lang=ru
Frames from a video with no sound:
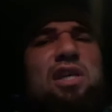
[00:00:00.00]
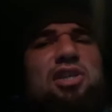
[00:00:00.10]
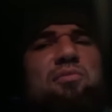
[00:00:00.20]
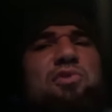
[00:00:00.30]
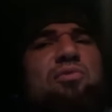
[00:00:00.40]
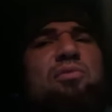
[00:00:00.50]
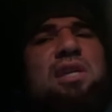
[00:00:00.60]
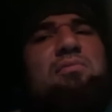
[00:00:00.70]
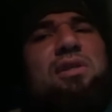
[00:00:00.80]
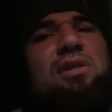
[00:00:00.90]
нашими
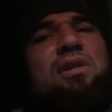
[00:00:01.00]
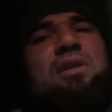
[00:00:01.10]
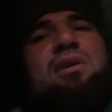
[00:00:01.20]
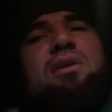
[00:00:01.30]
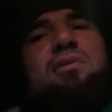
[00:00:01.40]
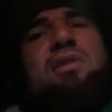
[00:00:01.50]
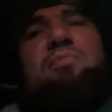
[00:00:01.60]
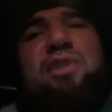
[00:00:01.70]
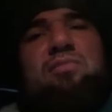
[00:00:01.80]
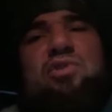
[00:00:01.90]
рублями. Там
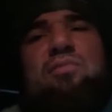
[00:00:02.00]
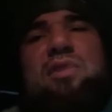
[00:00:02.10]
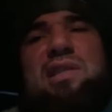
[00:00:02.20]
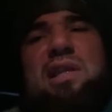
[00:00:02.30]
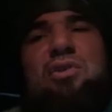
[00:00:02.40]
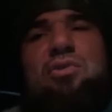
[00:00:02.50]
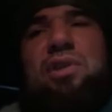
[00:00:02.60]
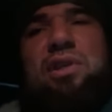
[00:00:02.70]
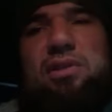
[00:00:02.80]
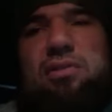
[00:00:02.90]
потому что у меня
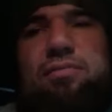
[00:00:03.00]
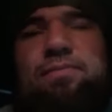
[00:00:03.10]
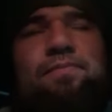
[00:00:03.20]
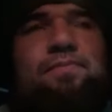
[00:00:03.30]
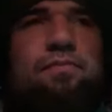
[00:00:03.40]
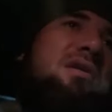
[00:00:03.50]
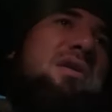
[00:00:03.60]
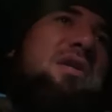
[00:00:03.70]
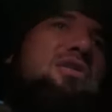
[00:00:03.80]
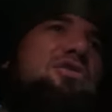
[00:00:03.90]
страховки нету.
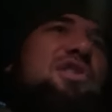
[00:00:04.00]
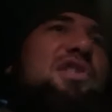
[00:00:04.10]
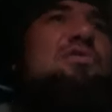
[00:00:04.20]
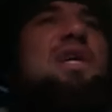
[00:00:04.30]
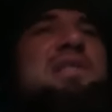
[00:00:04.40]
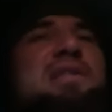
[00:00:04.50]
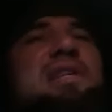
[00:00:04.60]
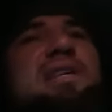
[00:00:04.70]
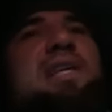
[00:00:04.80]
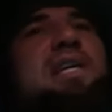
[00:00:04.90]
Короче, ситуация
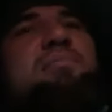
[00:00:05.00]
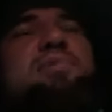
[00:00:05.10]
такая.